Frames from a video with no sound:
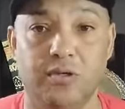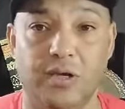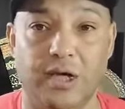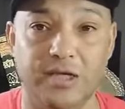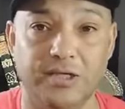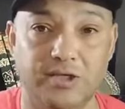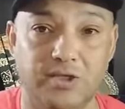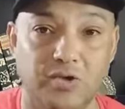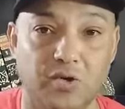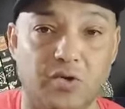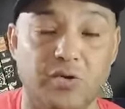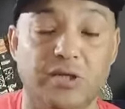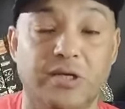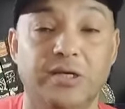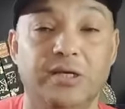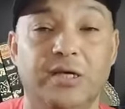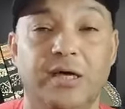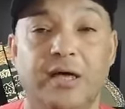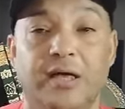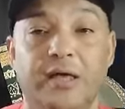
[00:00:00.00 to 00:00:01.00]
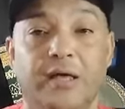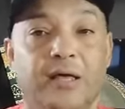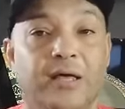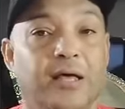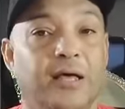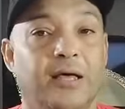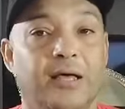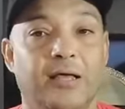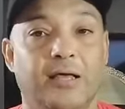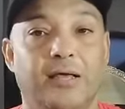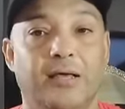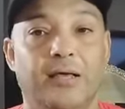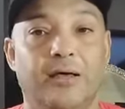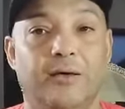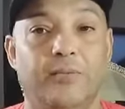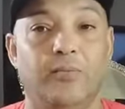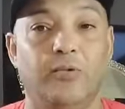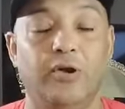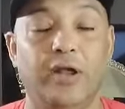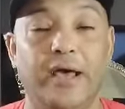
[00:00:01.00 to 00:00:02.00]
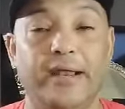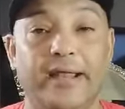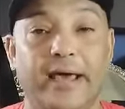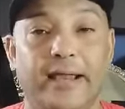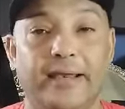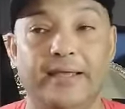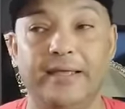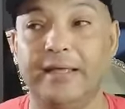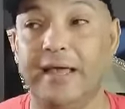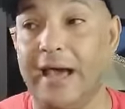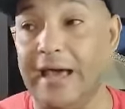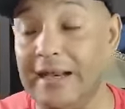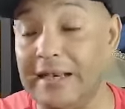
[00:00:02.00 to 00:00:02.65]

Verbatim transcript: راح السعوديه بناء عن ايه؟